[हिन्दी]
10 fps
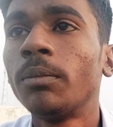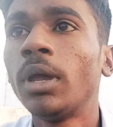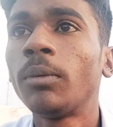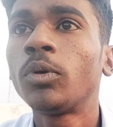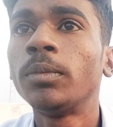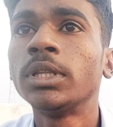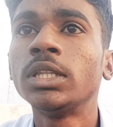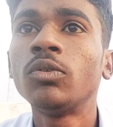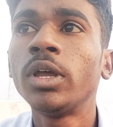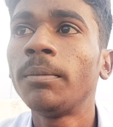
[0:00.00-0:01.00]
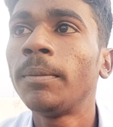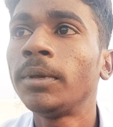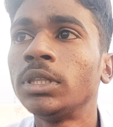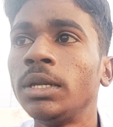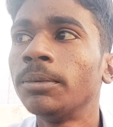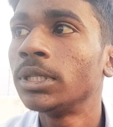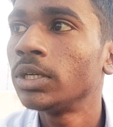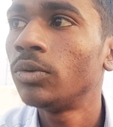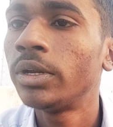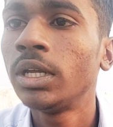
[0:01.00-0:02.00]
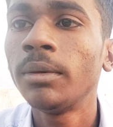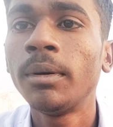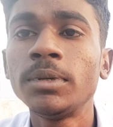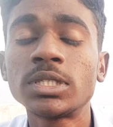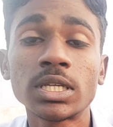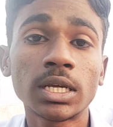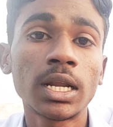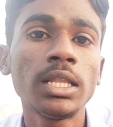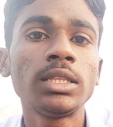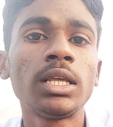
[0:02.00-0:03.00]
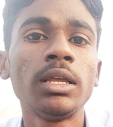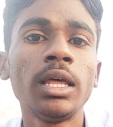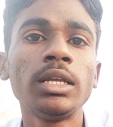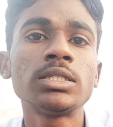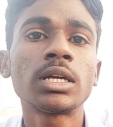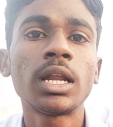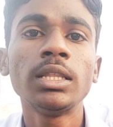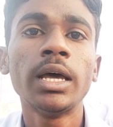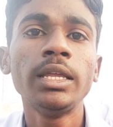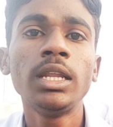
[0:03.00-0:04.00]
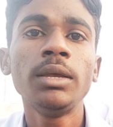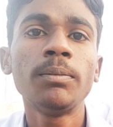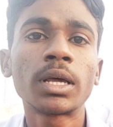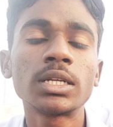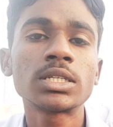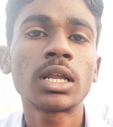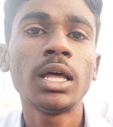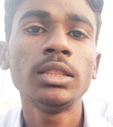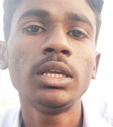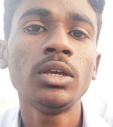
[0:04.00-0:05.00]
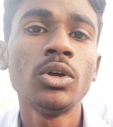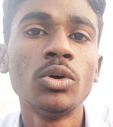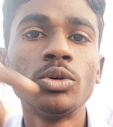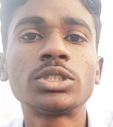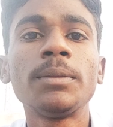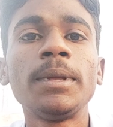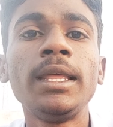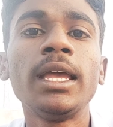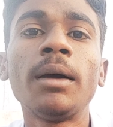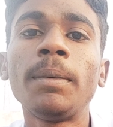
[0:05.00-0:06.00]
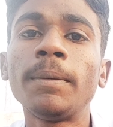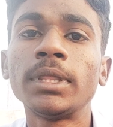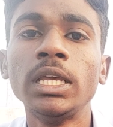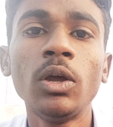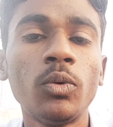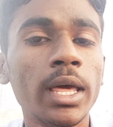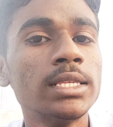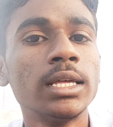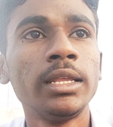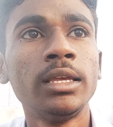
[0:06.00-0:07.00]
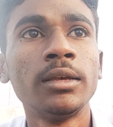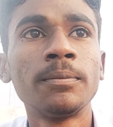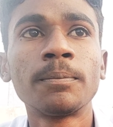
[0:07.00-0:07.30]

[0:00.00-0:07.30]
मैं आपको बताता हूँ यहाँ पे कितनी पतंगे उड़ रही है अभी सक्रांत यानी कि सक्रांत आई नहीं मकर संक्रांति उससे पहले यहाँ पे पतंगे उड़ाई जा रही है